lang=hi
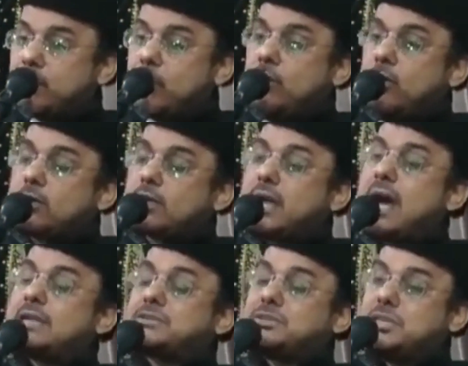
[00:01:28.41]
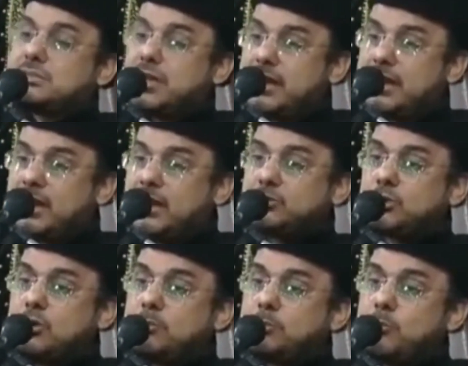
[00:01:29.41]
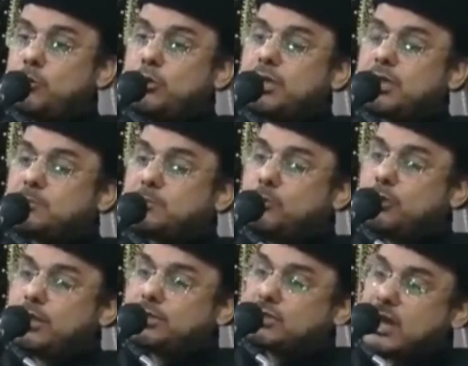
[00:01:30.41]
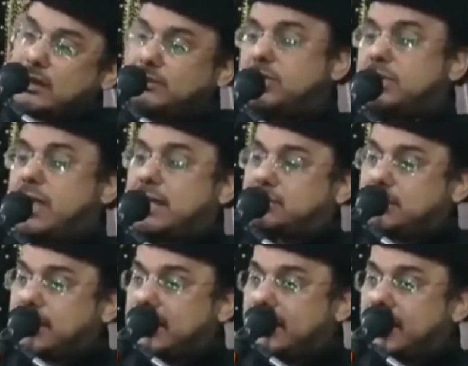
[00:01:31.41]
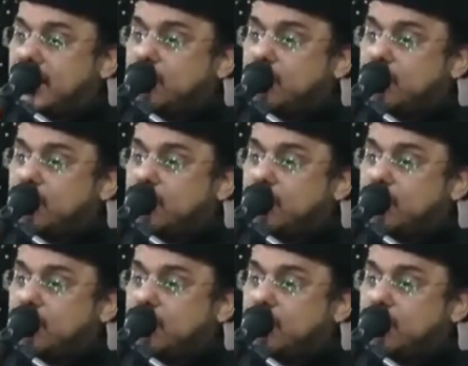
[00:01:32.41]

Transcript: वो क्या चीज है जो पूरी की पूरी चलती रहती है